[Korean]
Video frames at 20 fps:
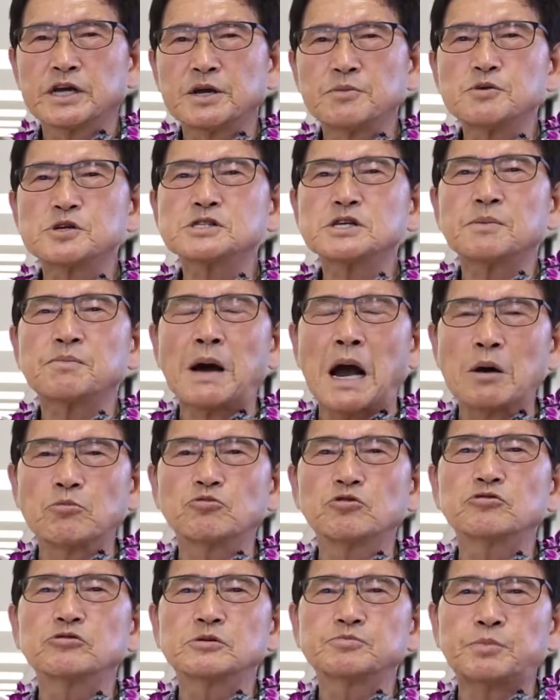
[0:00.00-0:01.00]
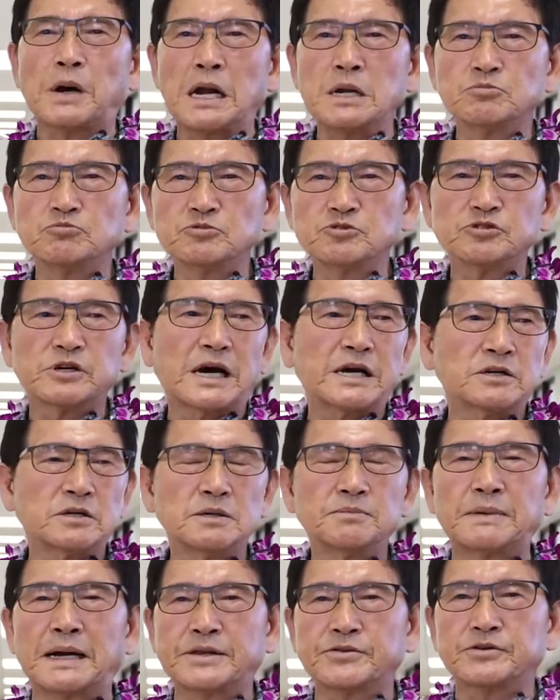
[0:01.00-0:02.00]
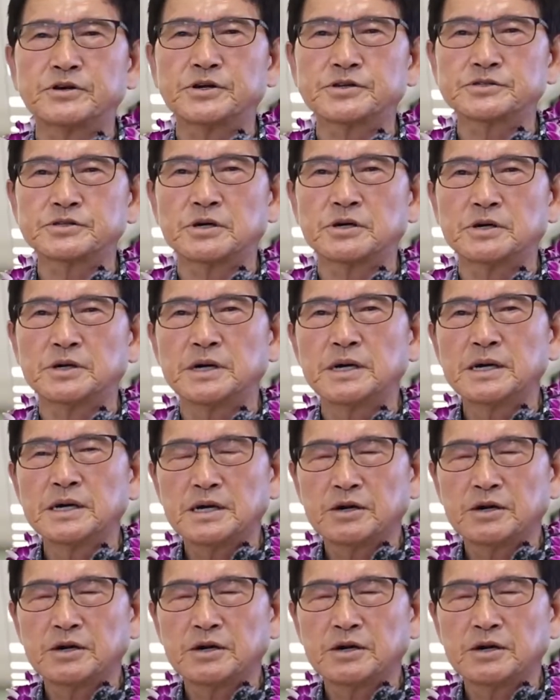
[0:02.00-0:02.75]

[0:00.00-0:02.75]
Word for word: 이민사 박물관을 만들어서